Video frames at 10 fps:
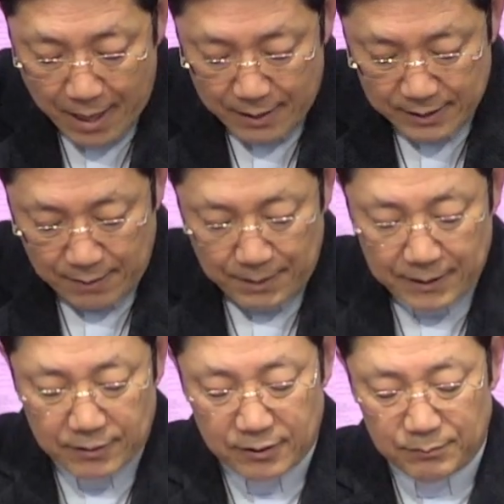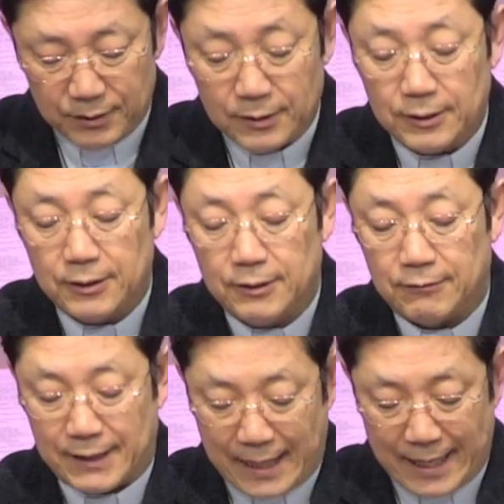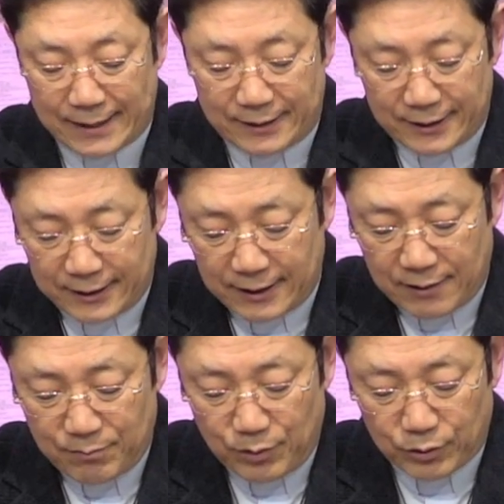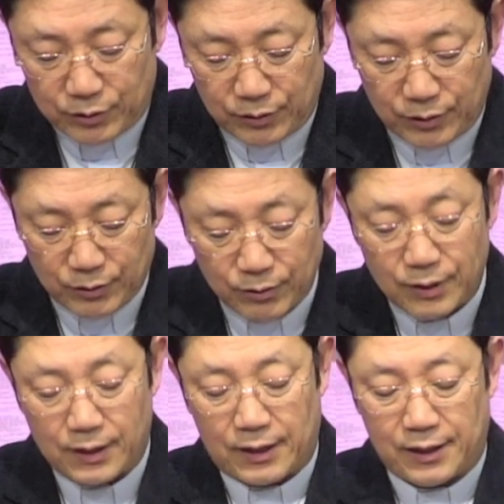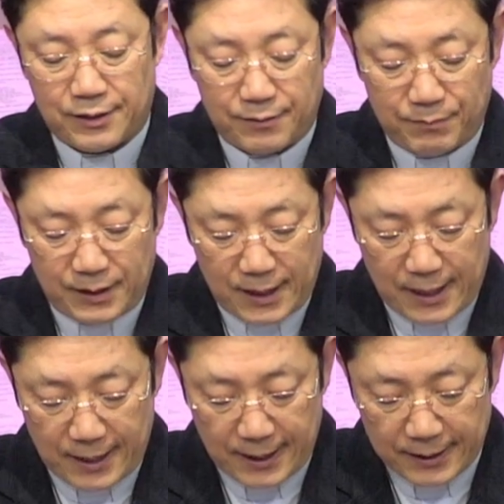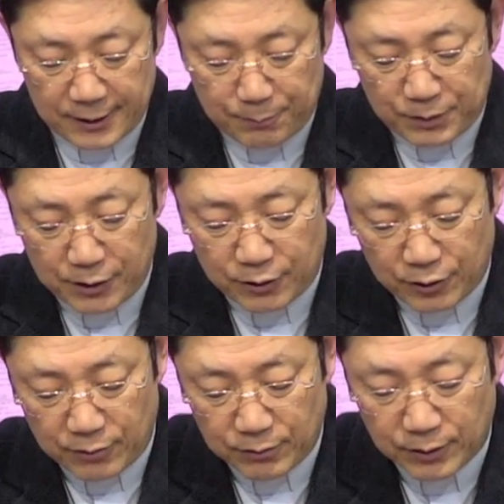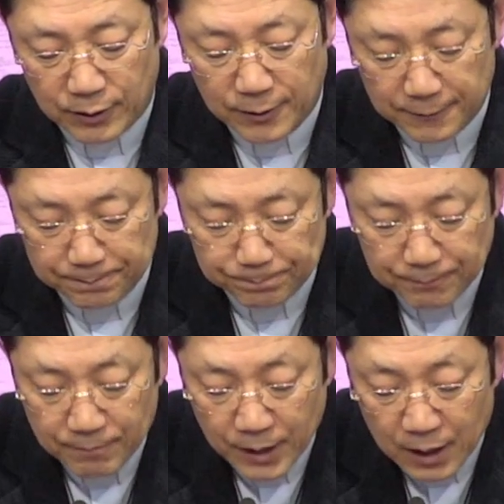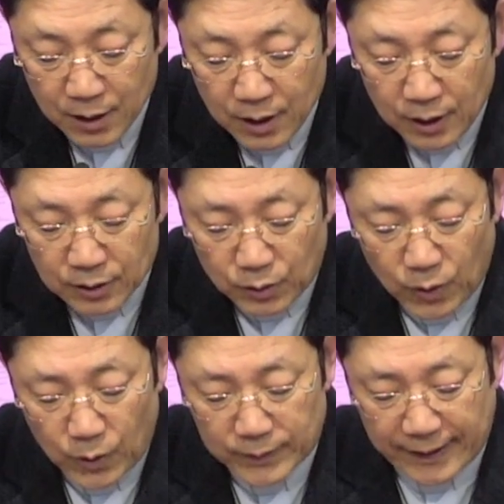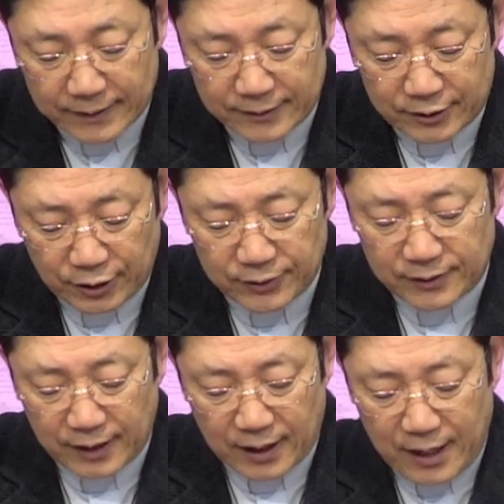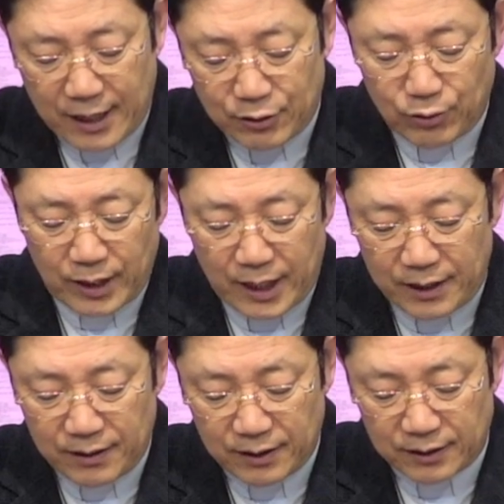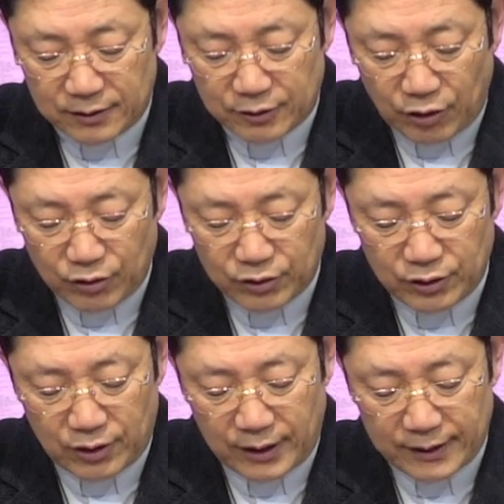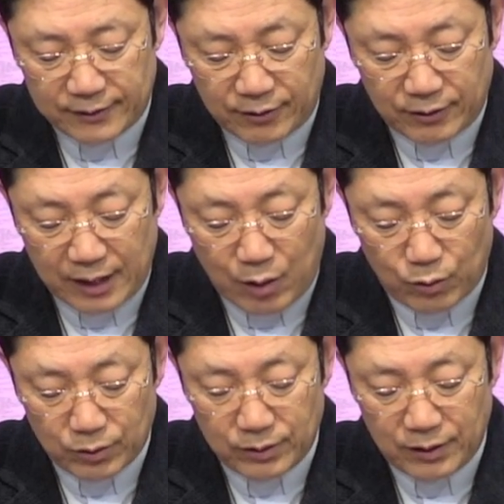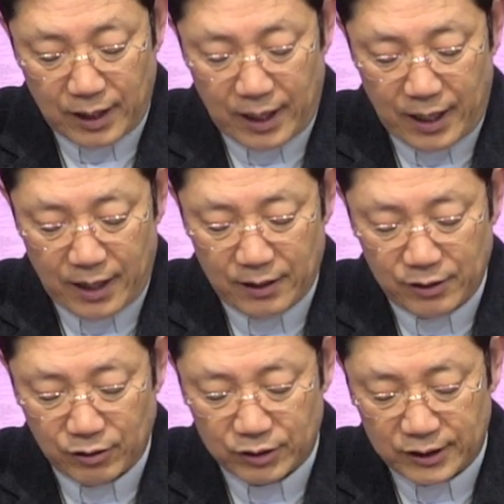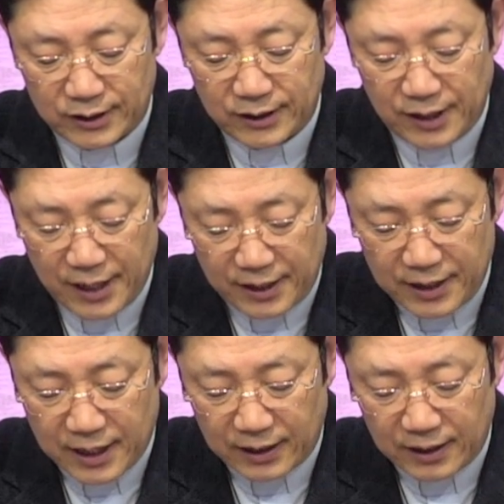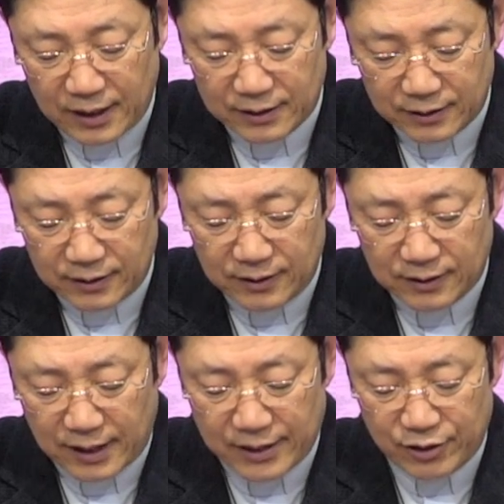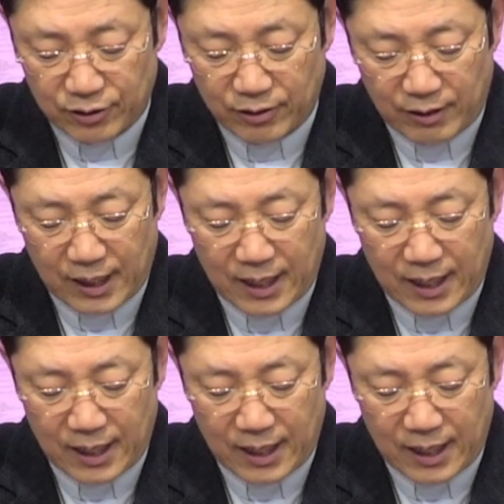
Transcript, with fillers: 자 말씀을 우리 같이 한 목소리로 읽겠습니다. 십칠 절부터 또 다른 천사가 하늘에 있는 성전에서 나오는데 역시 예리한 낫을 가졌더라.